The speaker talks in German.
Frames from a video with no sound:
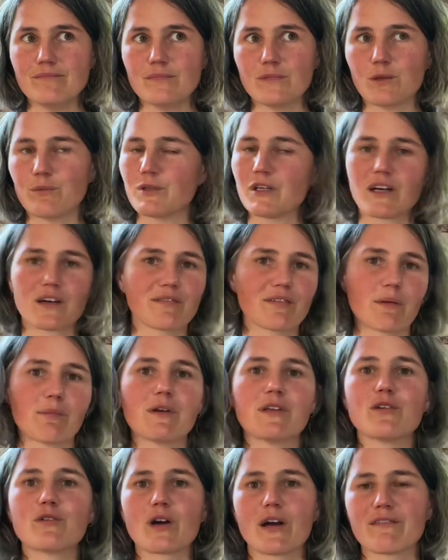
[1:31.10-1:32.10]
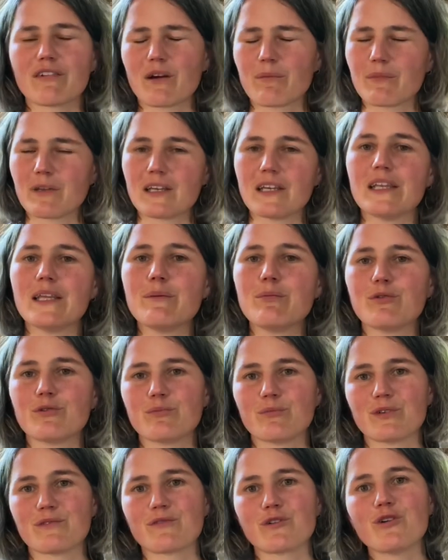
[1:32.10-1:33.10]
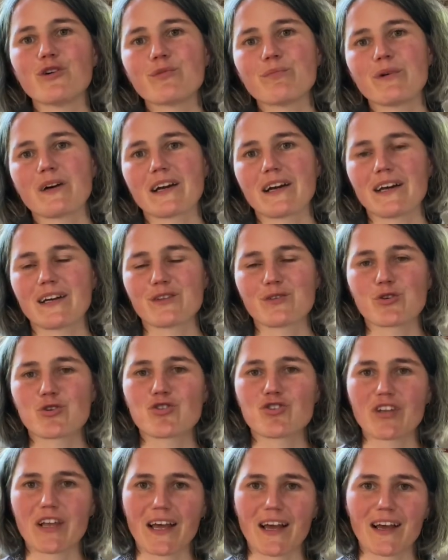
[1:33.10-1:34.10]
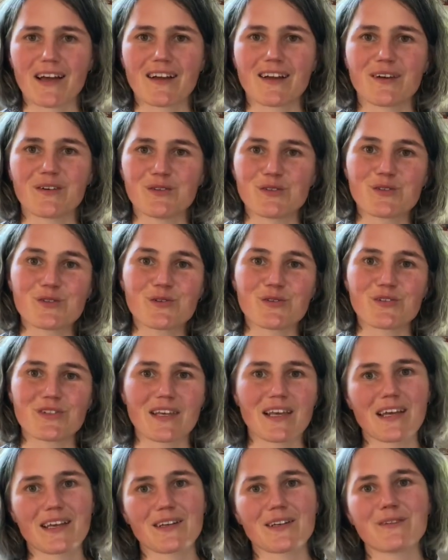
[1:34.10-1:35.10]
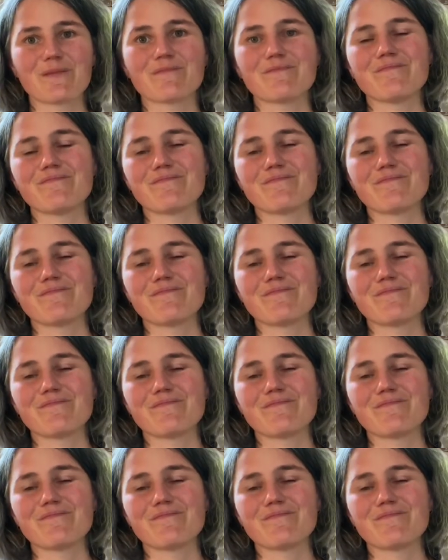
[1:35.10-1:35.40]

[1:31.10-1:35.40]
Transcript: um ihre Verbindung einfach mit Liebe und mit Fruchtbarkeit zu stärken und zu segnen.